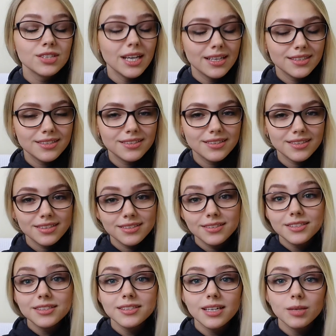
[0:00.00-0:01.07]
Cześć!
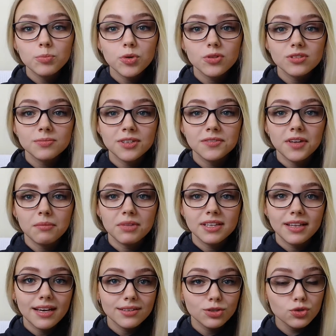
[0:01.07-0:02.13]
Dzisiaj porozmawiamy
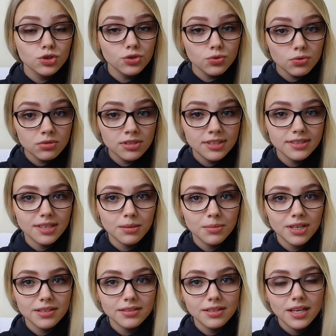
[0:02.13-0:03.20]
na dość trudny
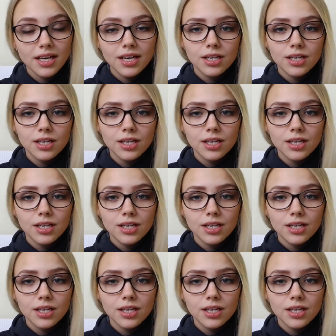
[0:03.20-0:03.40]
temat,